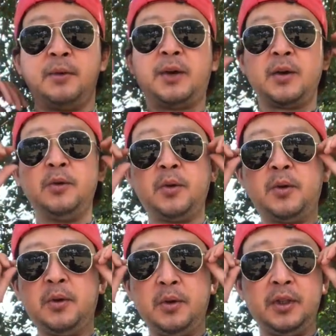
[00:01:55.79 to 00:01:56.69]
Pak
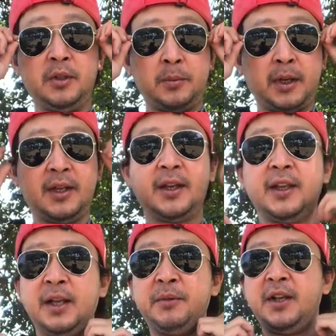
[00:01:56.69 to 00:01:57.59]
Guru itu pada
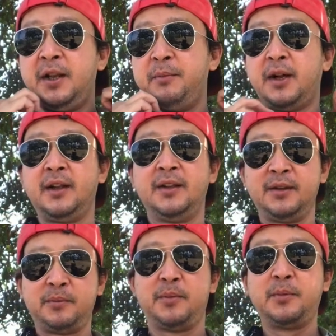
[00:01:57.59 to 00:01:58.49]
kirim-kiriman
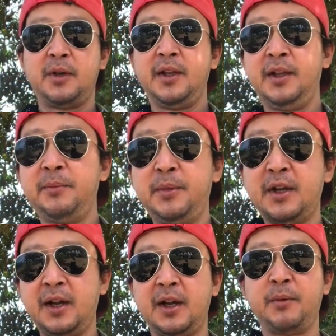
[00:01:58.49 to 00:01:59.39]
oh, ini
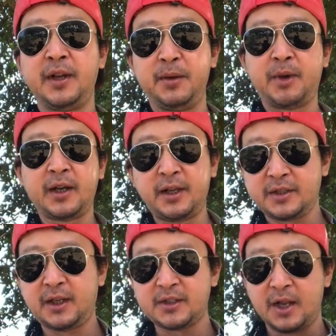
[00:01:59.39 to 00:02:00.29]
yang nggak pada dipakai
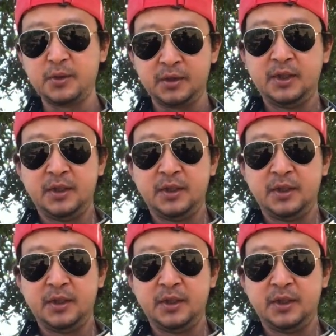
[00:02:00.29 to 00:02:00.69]
saya salut